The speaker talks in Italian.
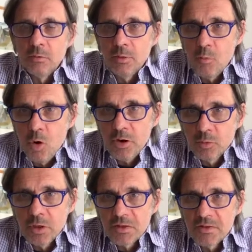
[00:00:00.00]
una buona
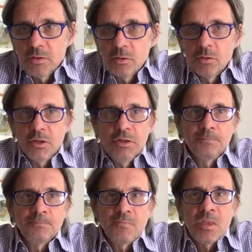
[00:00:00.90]
educazione